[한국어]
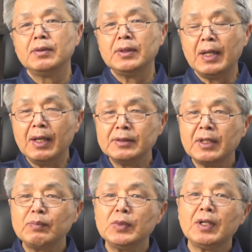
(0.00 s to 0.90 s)
내
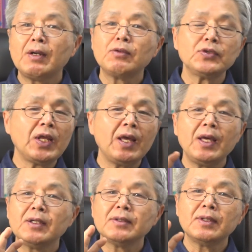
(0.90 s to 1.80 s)
생명하고
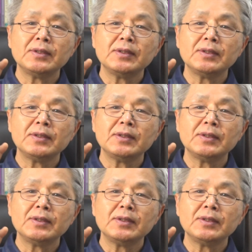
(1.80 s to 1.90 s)
내, 거,